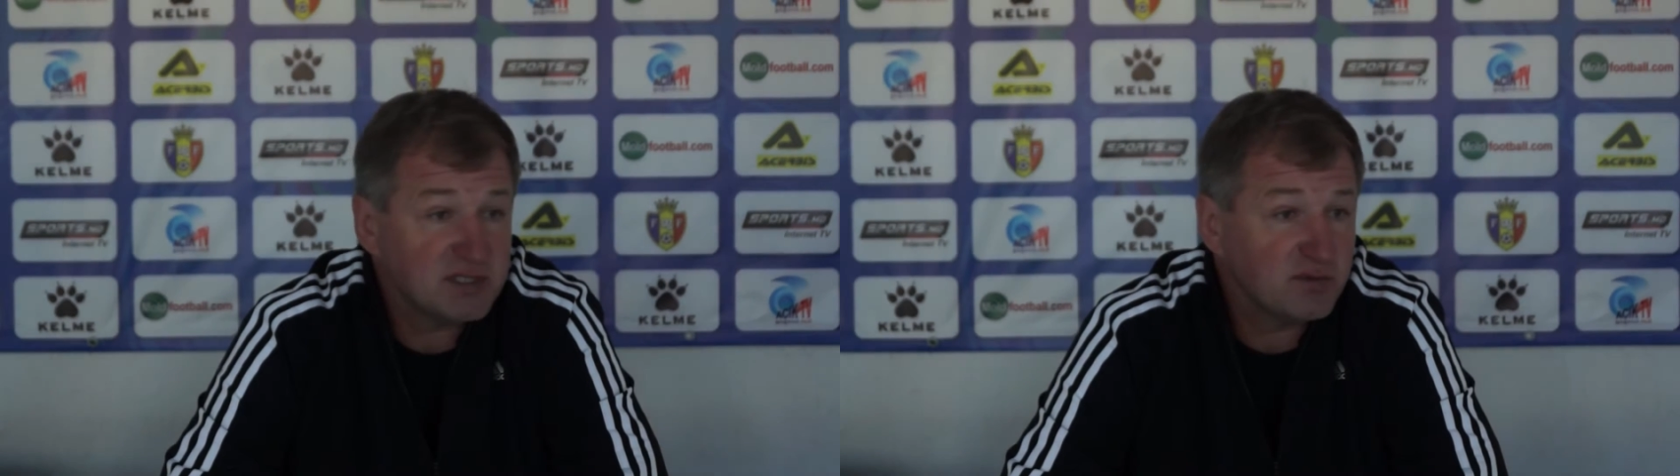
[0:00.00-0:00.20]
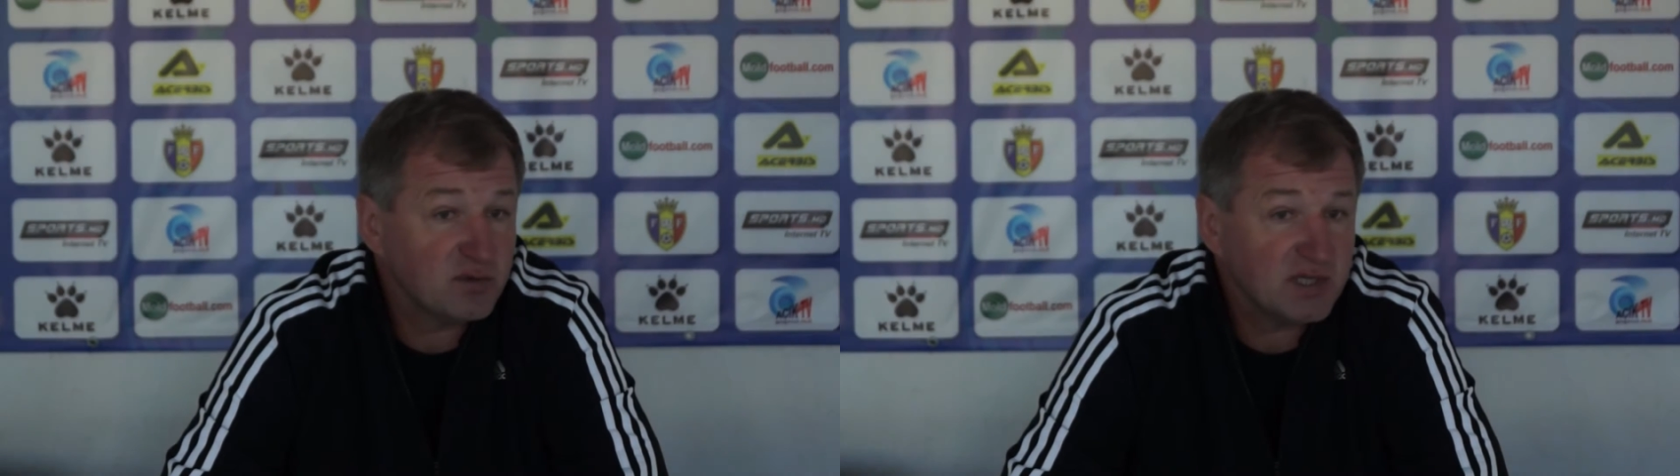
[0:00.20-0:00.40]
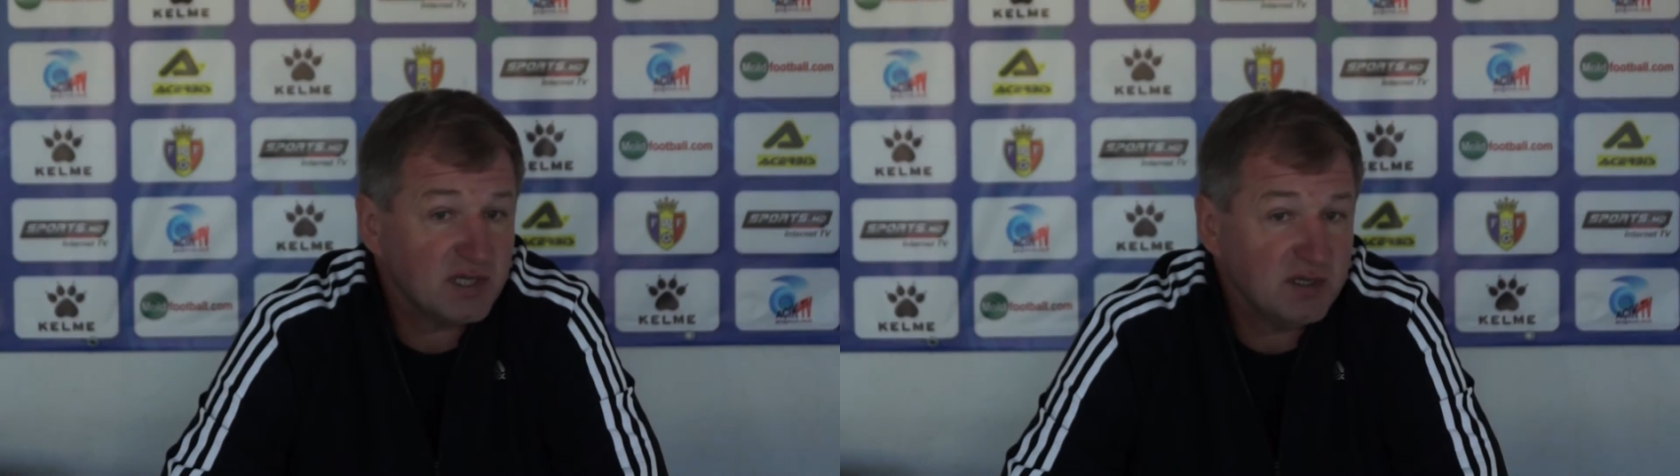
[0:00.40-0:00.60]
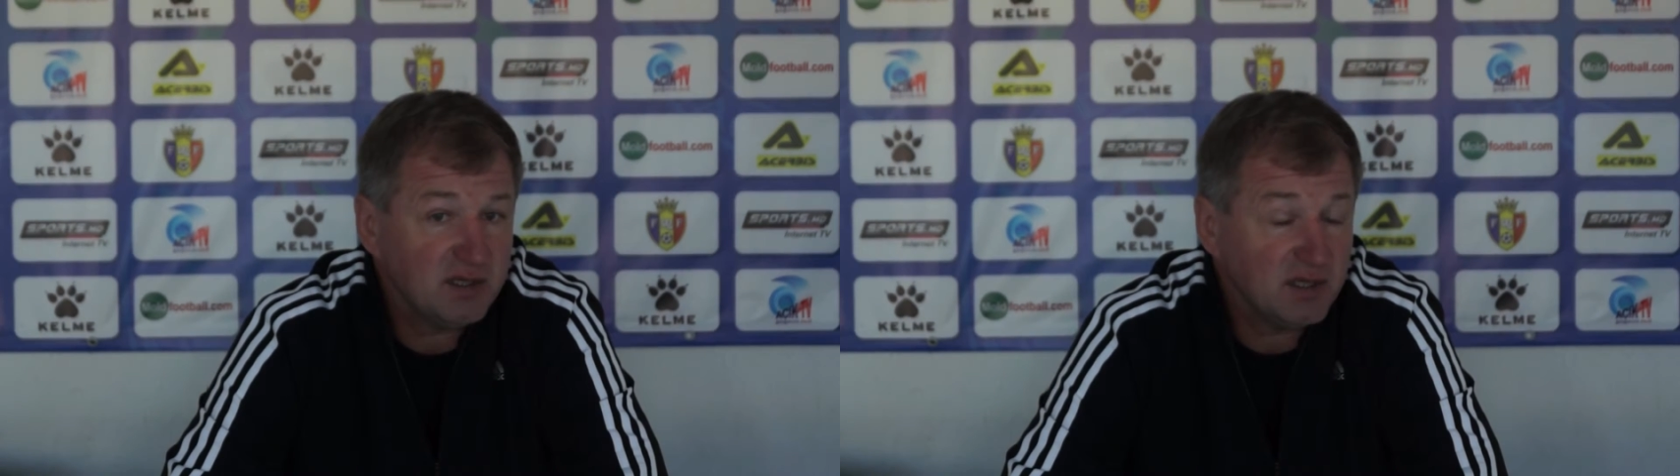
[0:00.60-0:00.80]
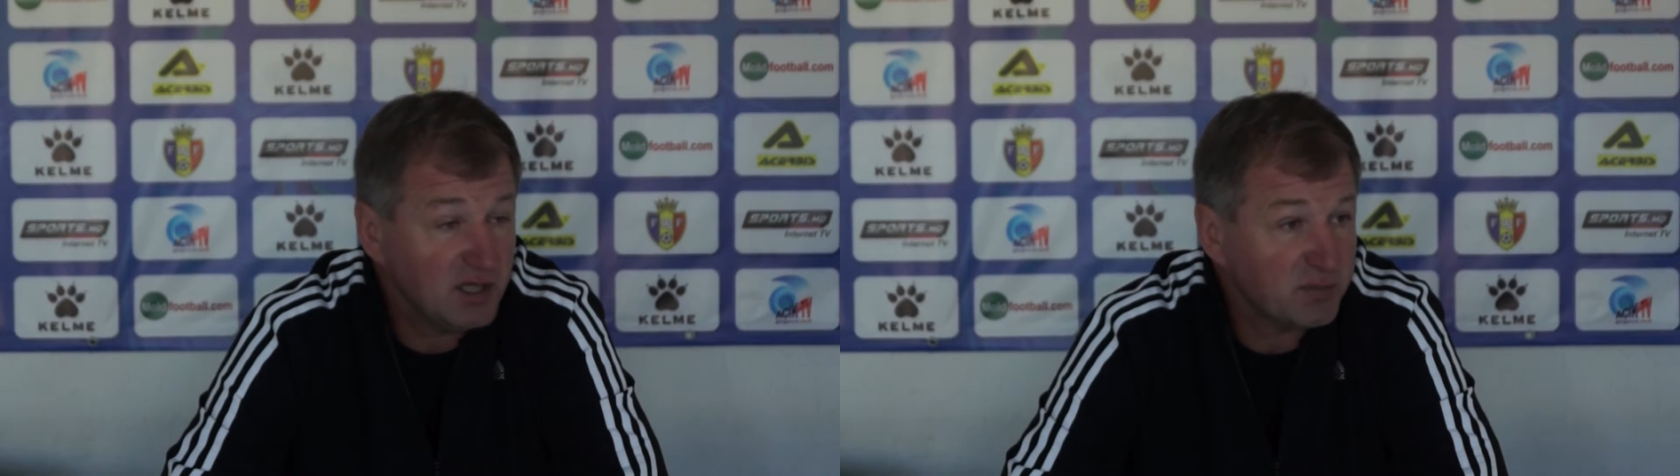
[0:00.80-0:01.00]
сегодня,
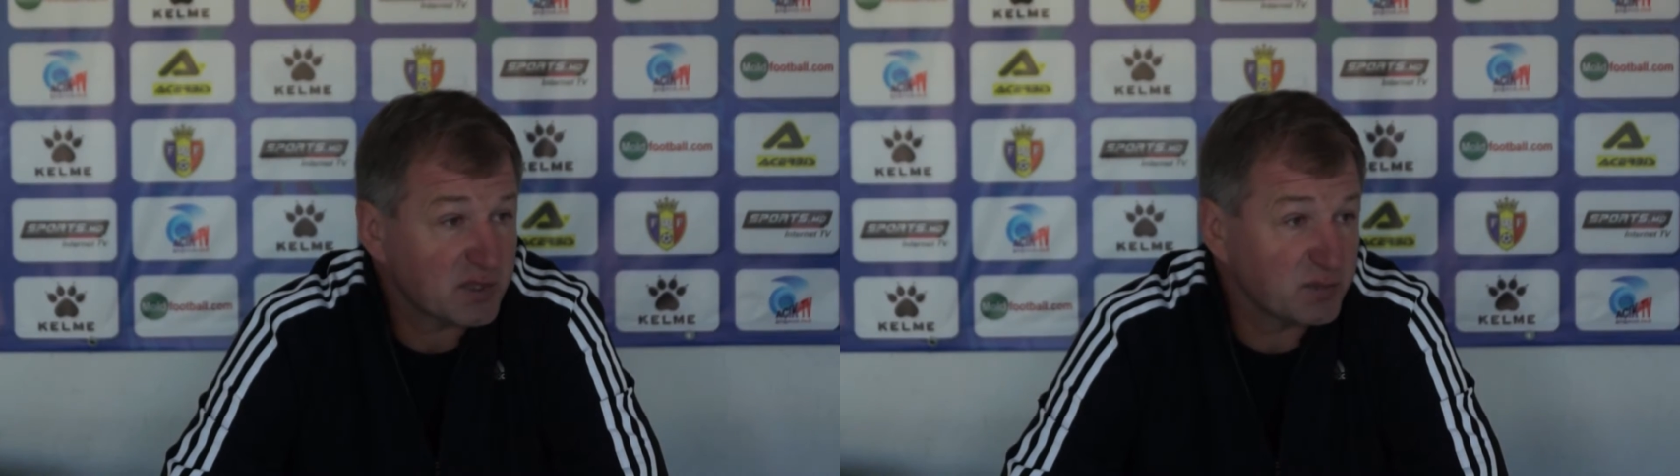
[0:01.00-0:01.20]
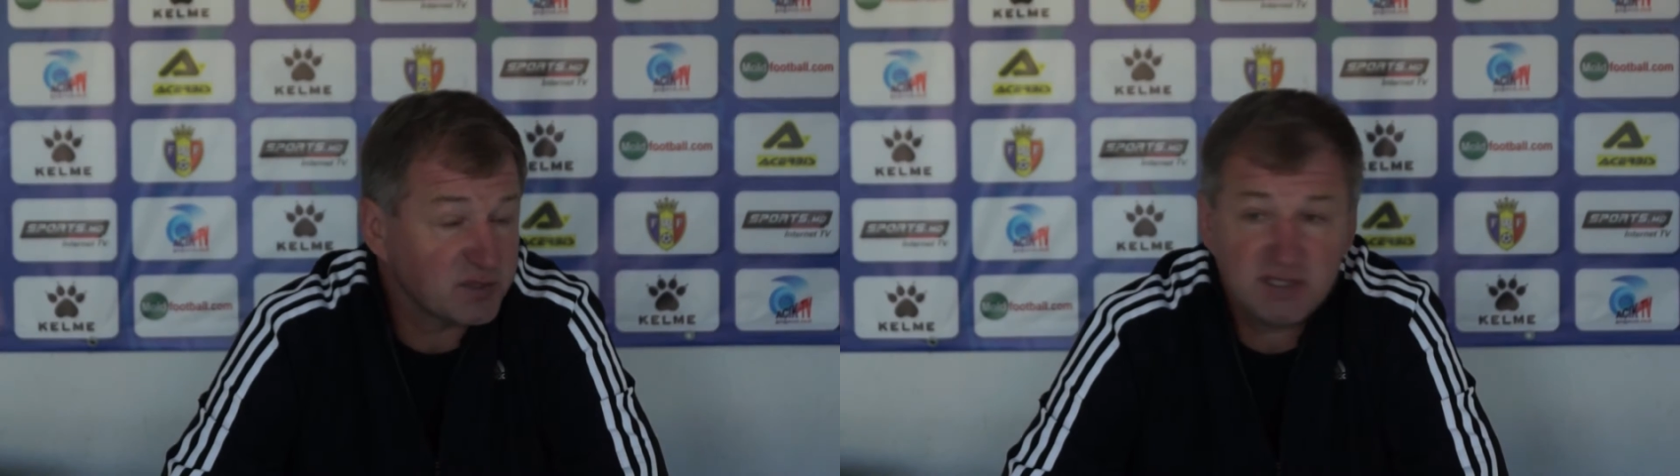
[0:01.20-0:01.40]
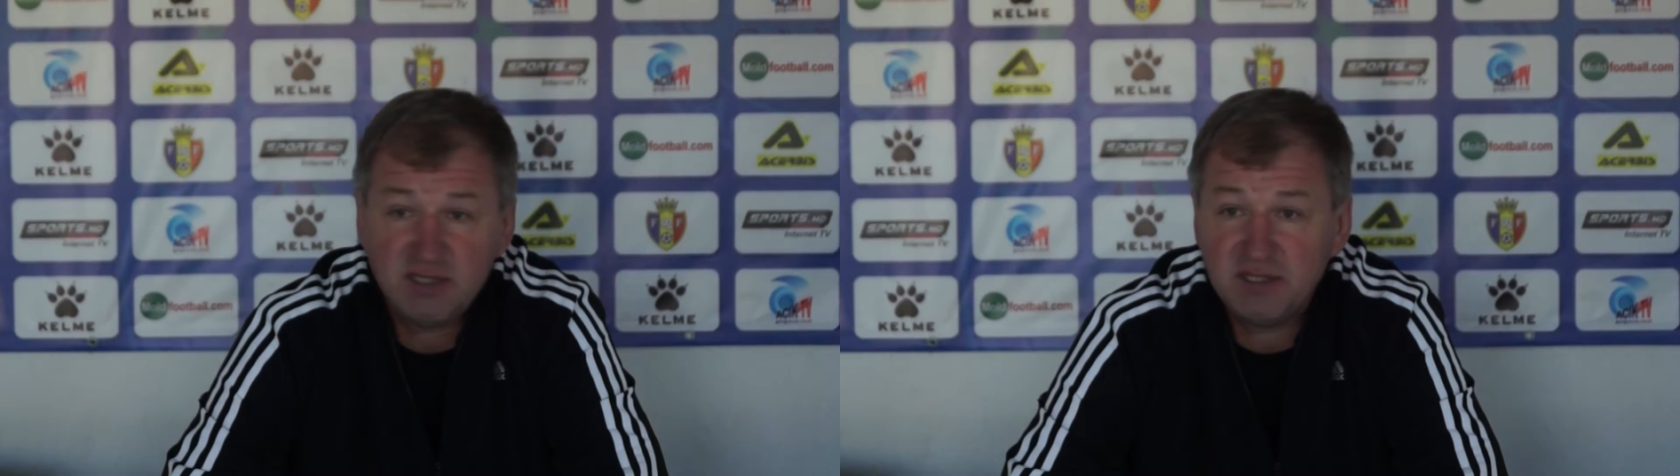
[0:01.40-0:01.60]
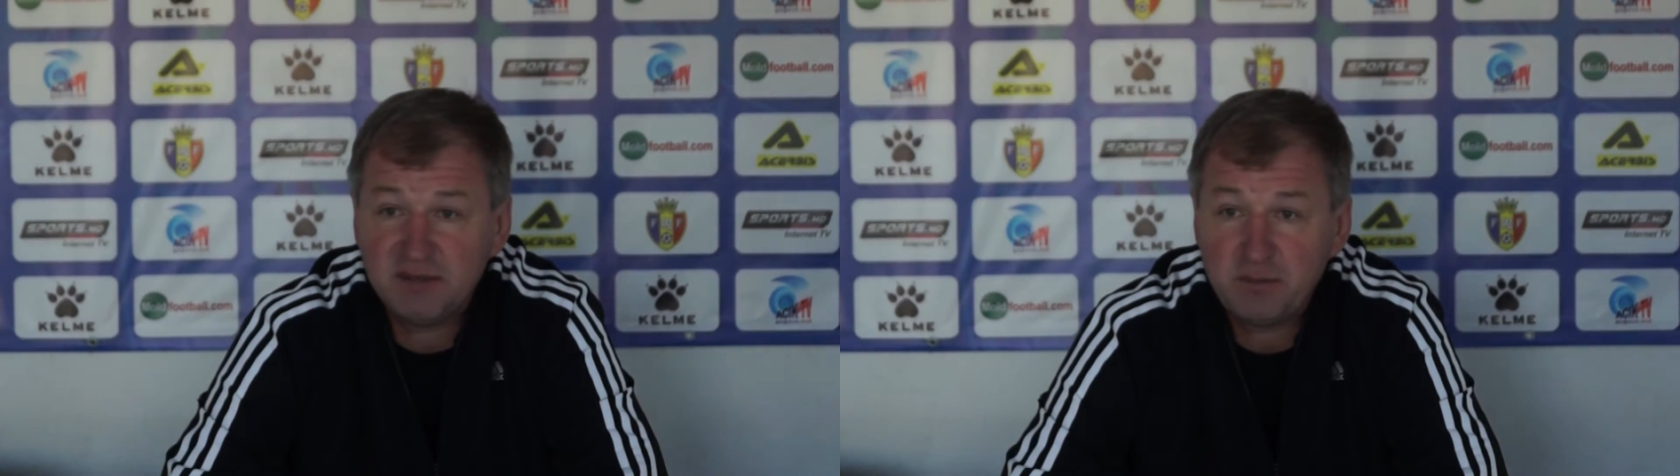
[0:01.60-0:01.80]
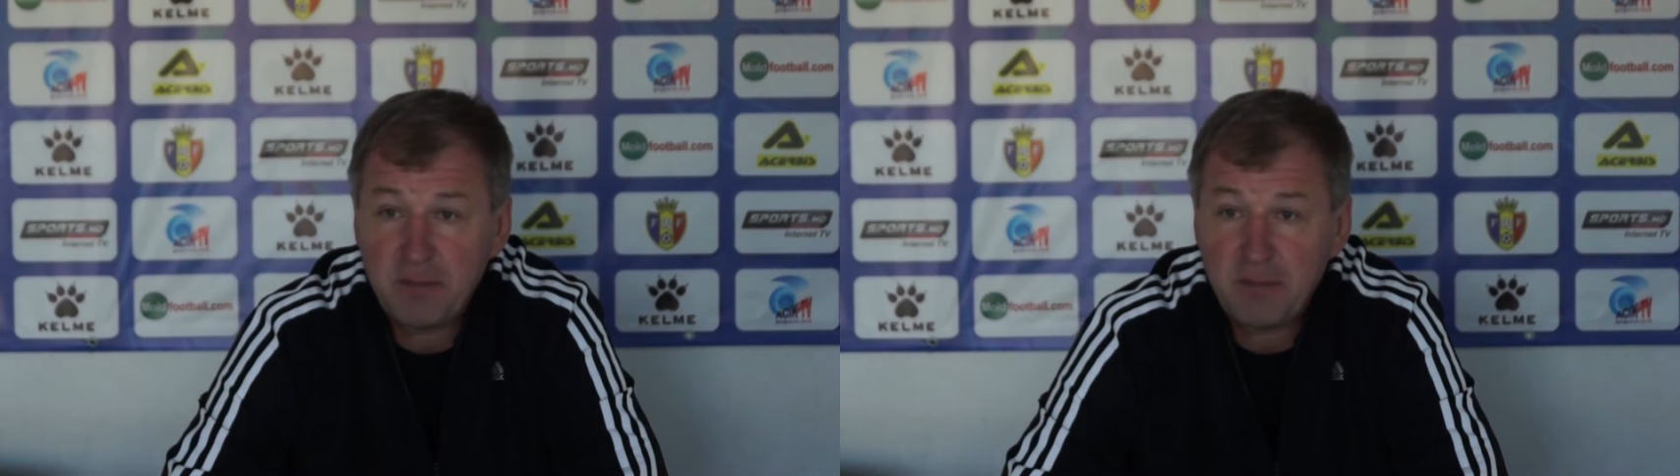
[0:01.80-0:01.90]
не пропустили.